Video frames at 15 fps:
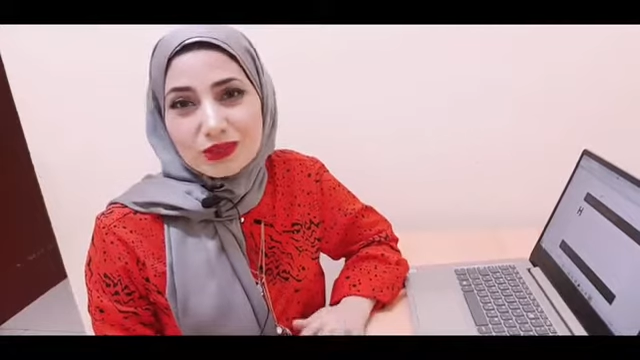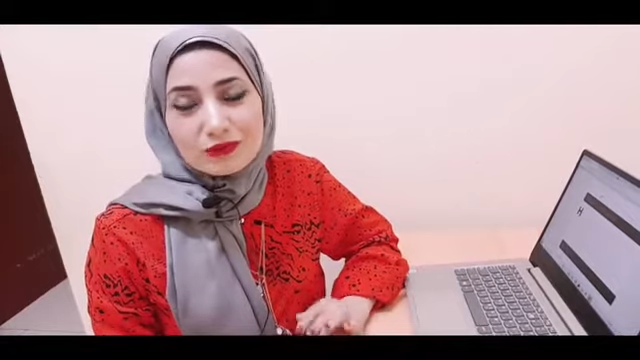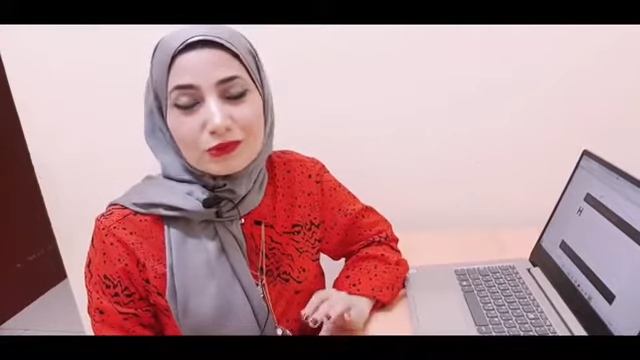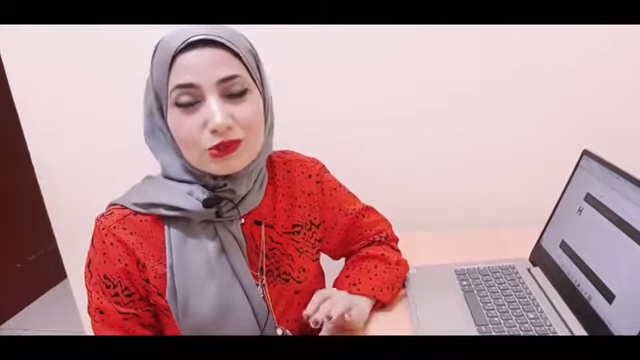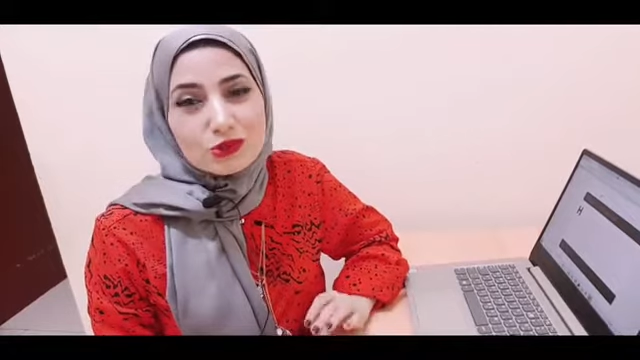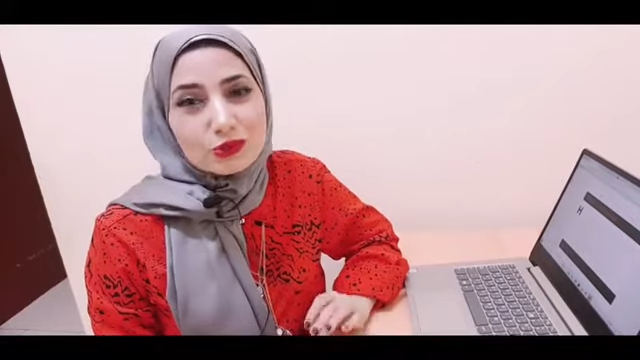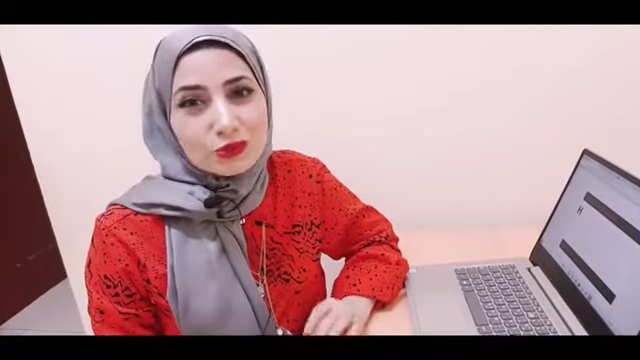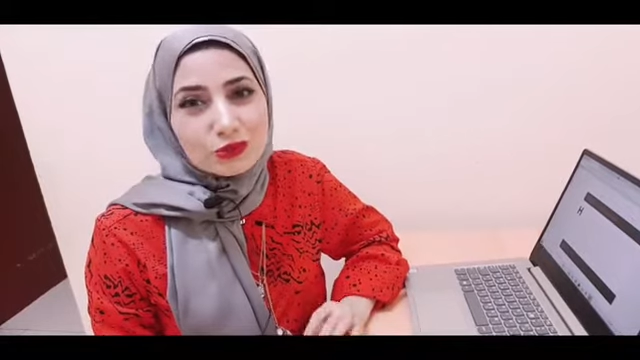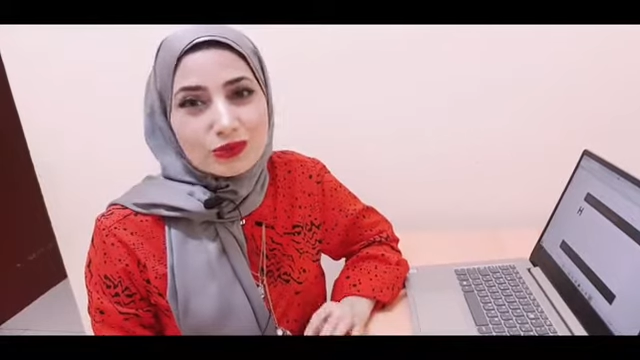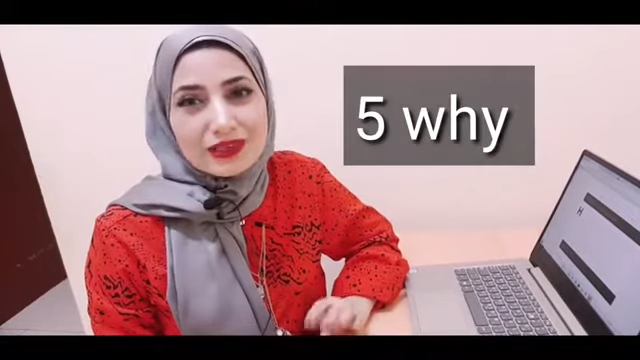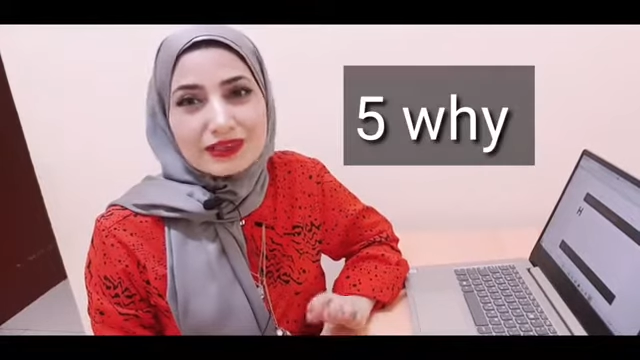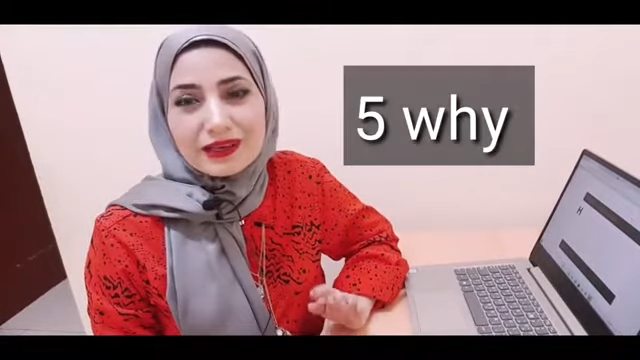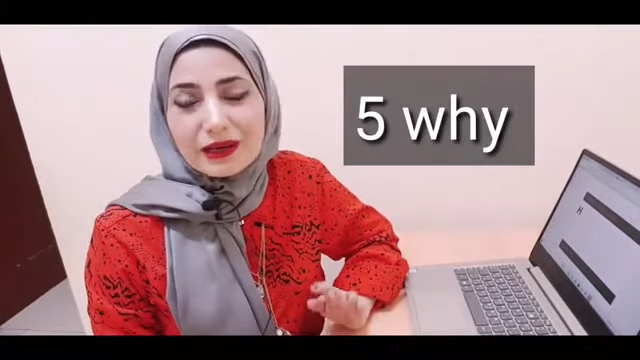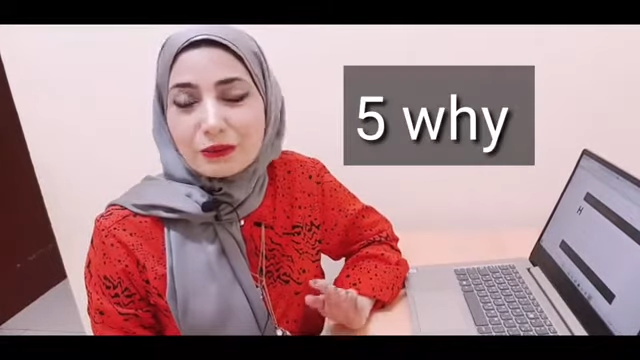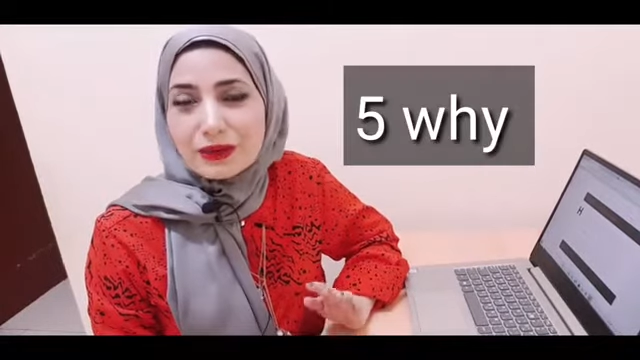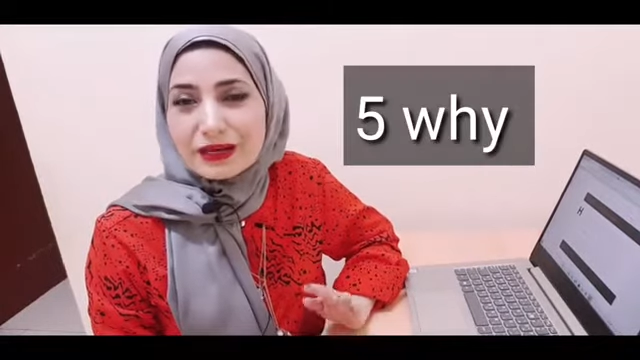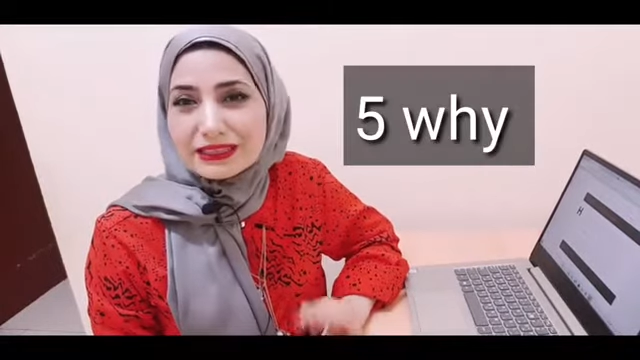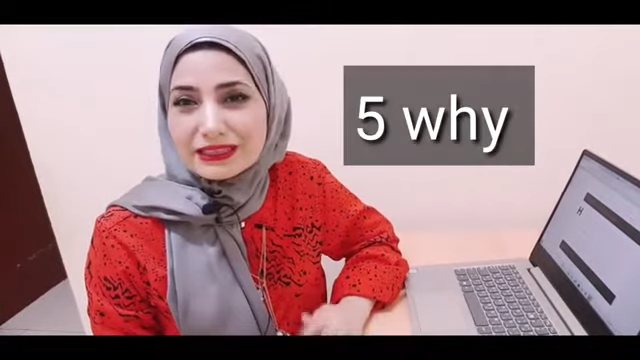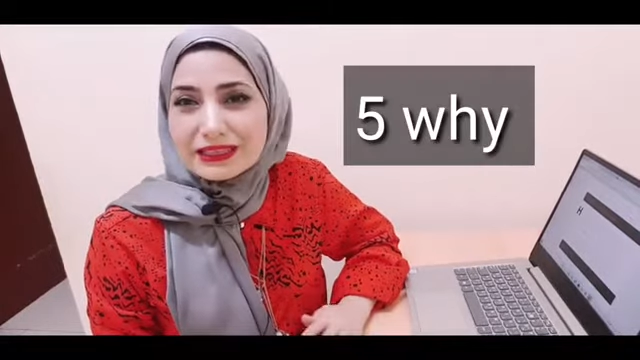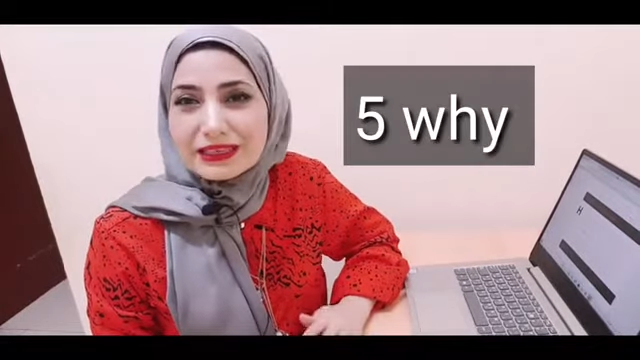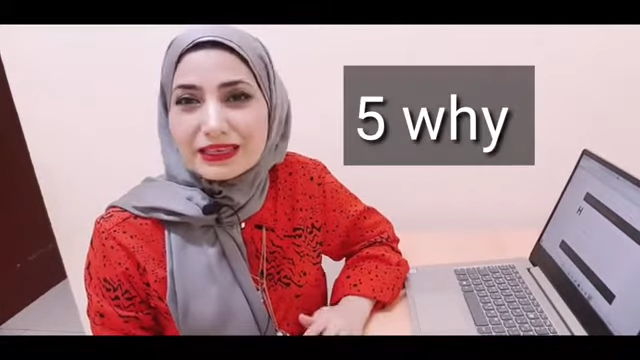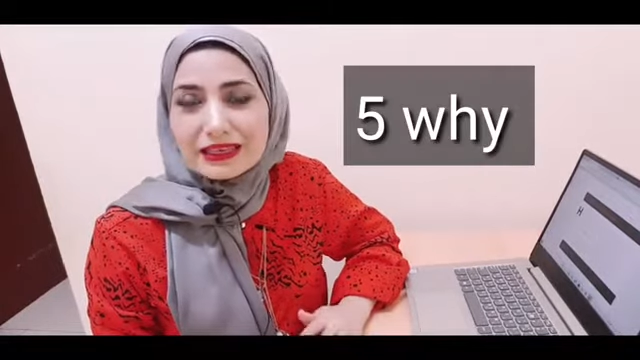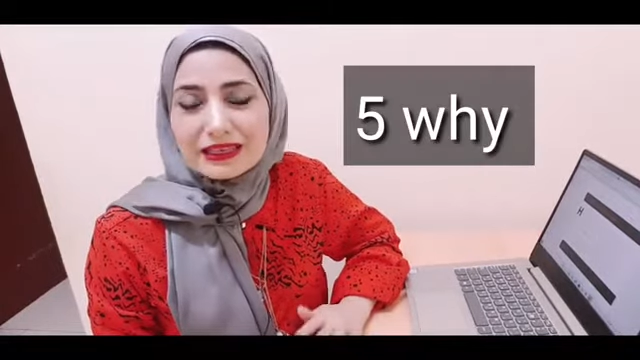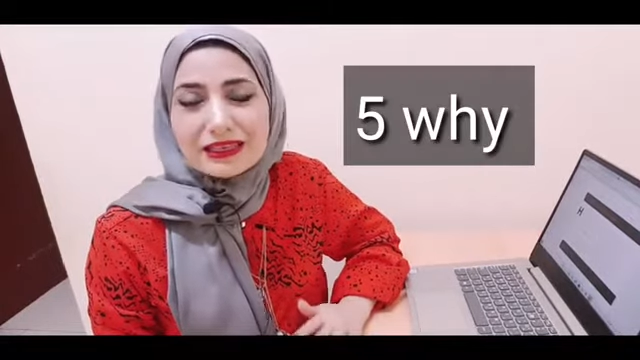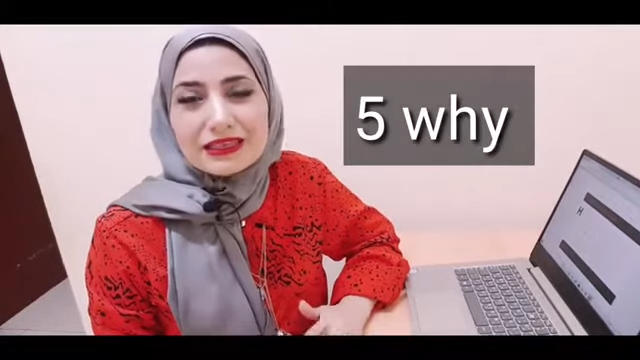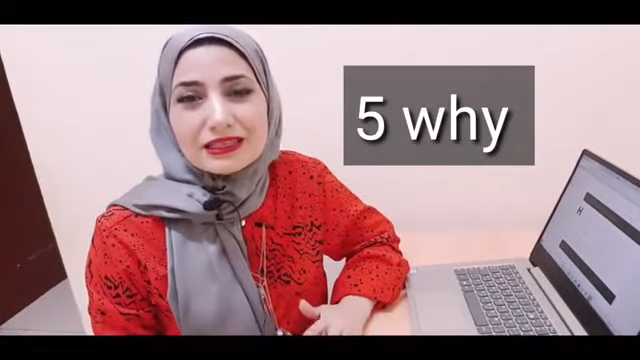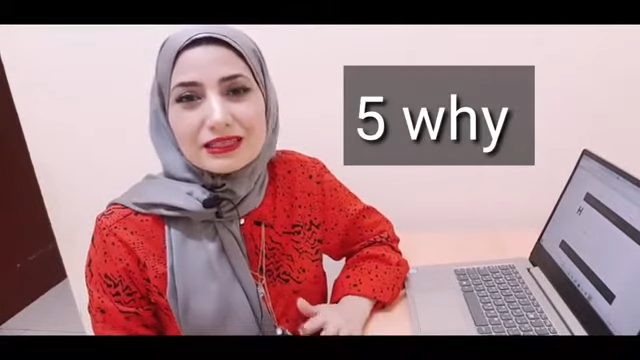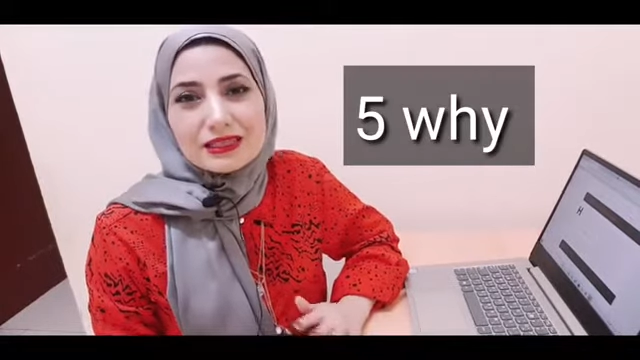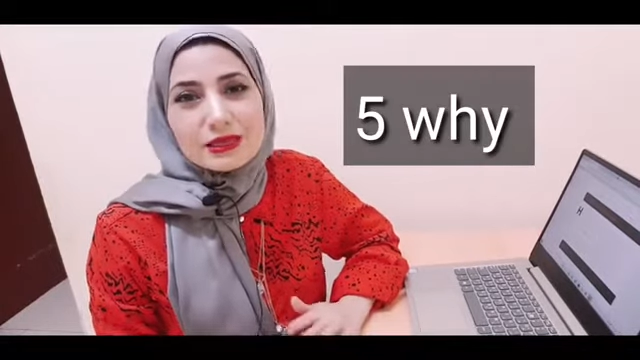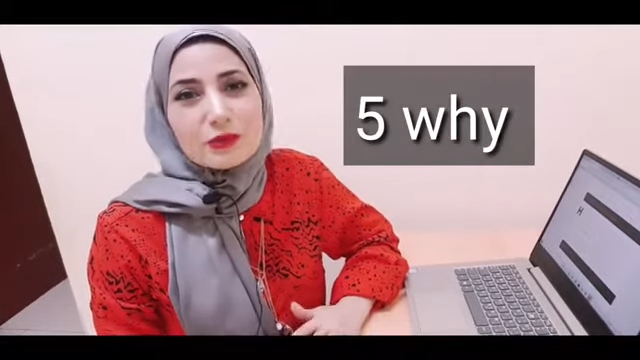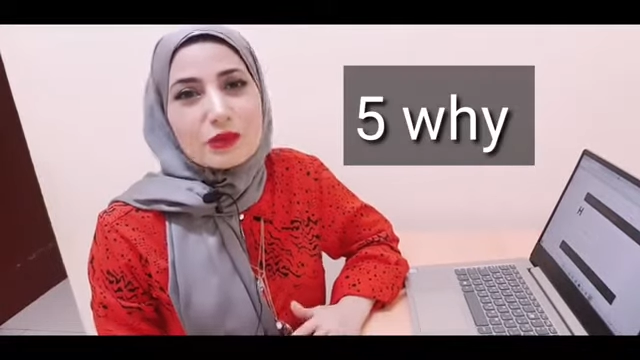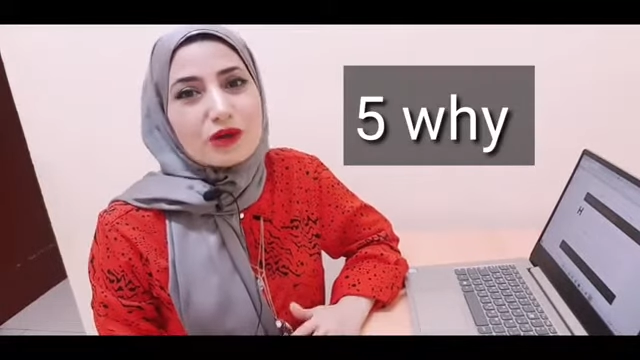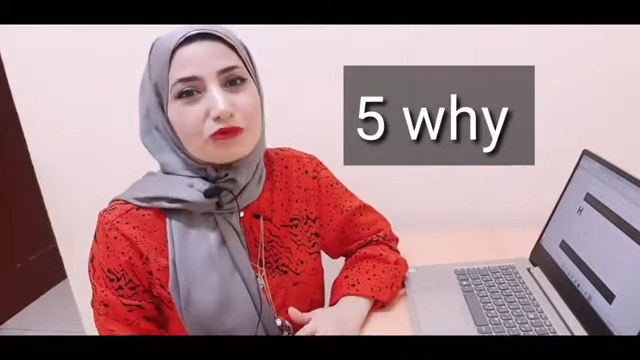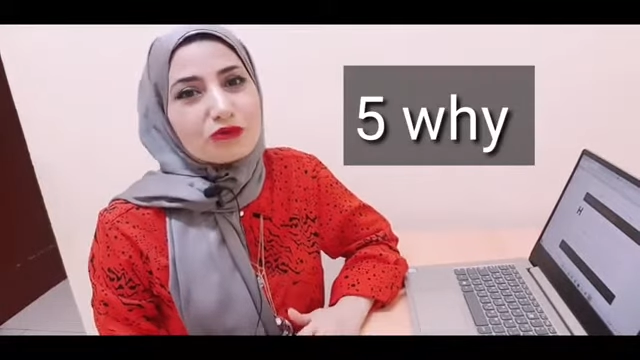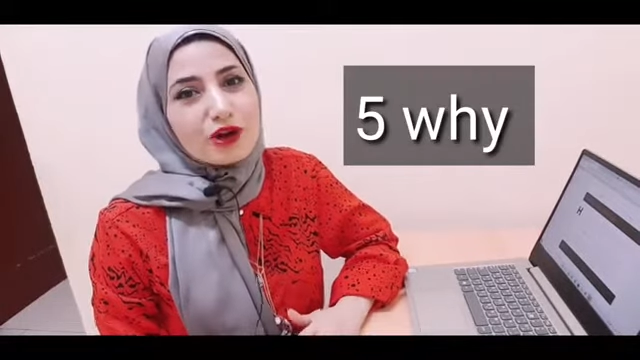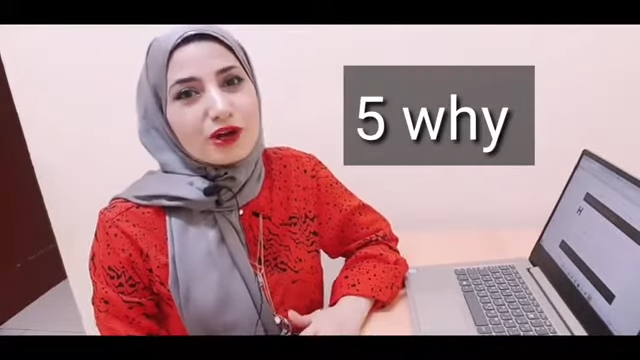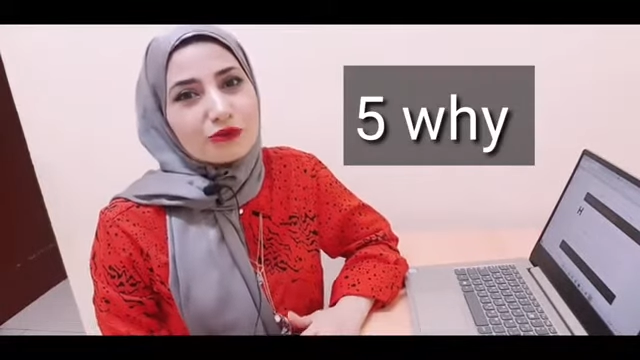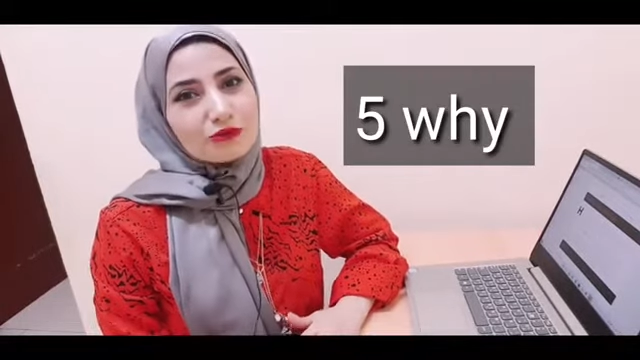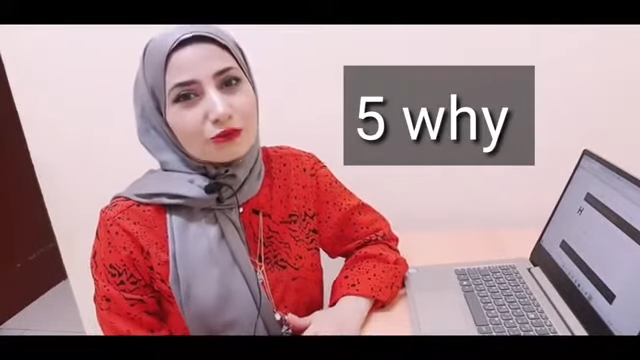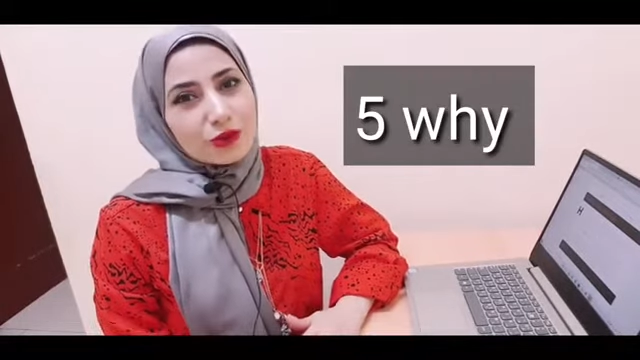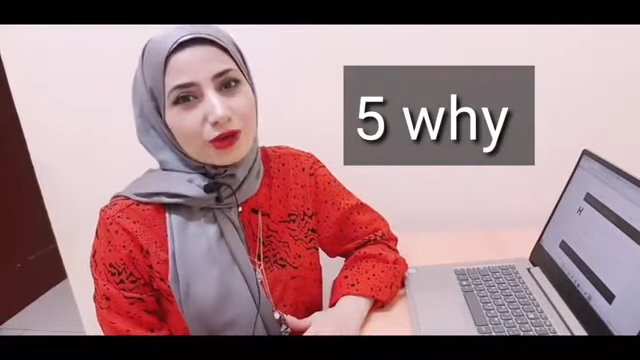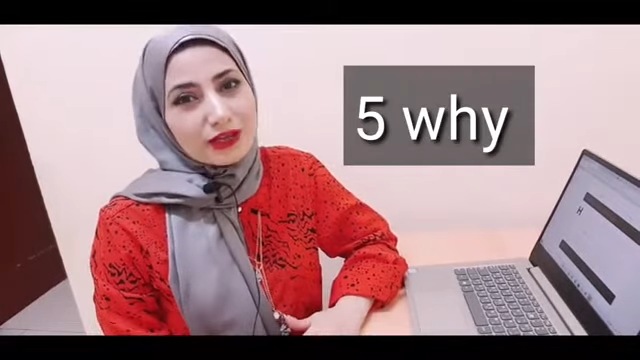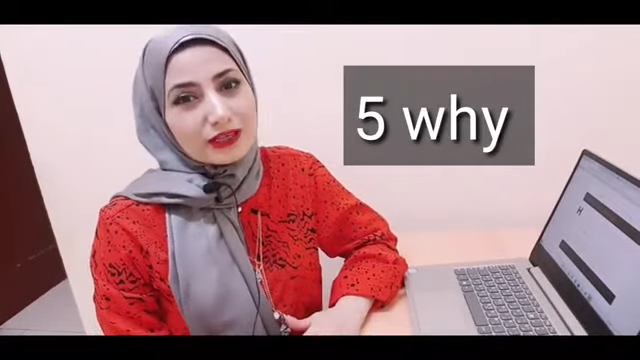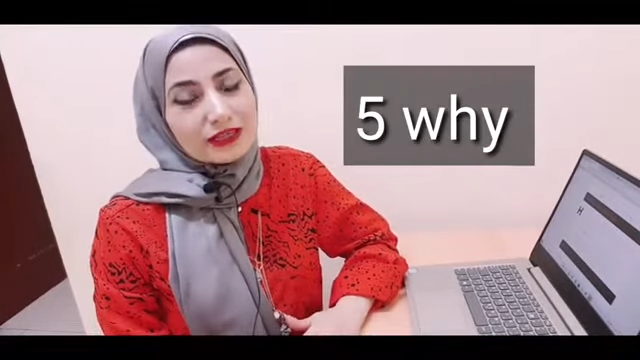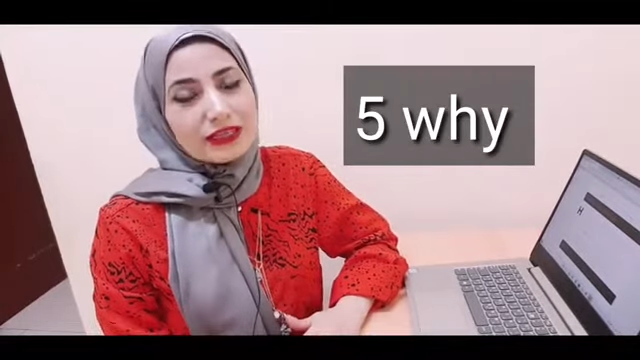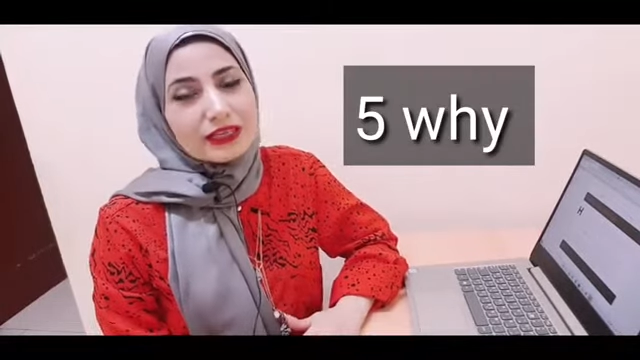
المشهورة اليابانية اللي اسمها 5 واي